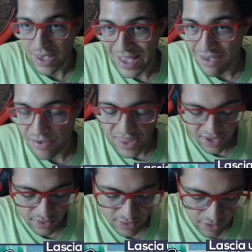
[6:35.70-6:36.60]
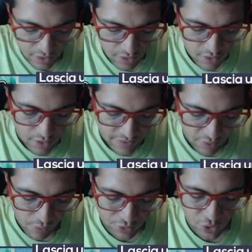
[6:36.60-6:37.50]
evidenti, da
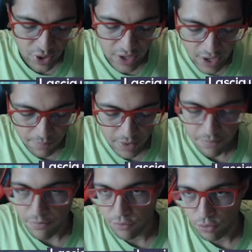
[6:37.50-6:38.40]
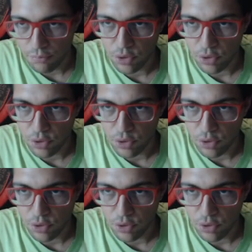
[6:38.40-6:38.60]
quando c'è Gabi sono un po'